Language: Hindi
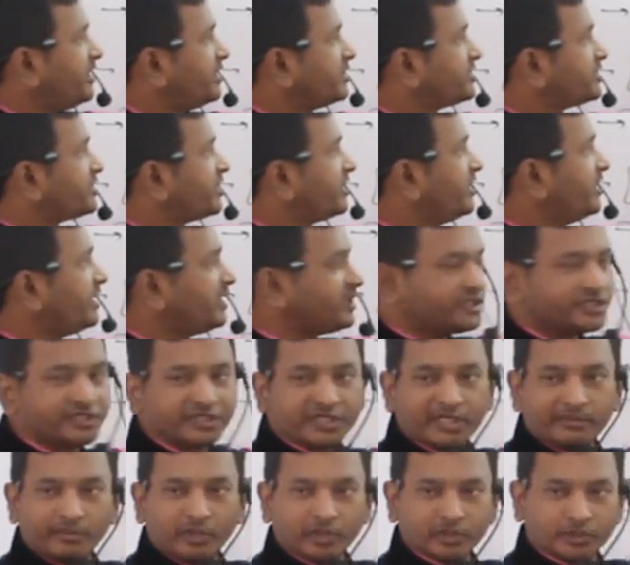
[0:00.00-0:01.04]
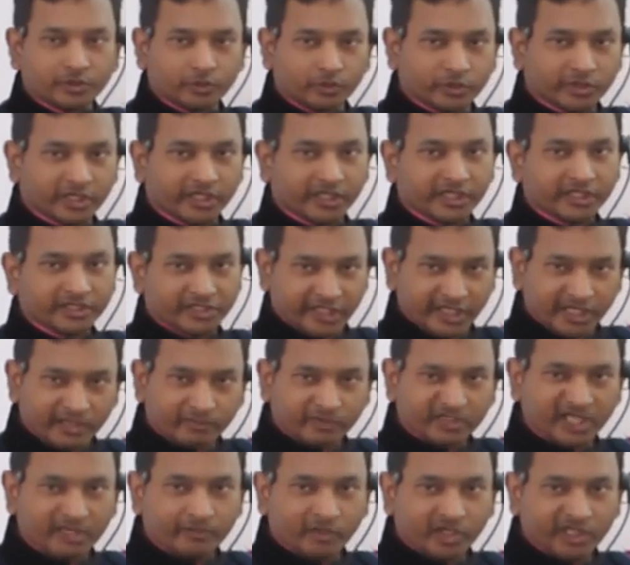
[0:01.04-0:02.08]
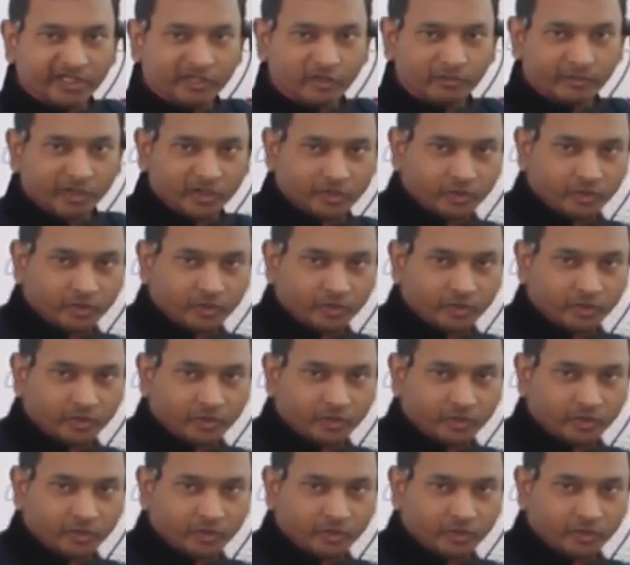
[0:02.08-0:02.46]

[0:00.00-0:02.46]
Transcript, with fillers: में छह चीज़ें मौजूद हैं छह अमोनिया मॉलिक्यूल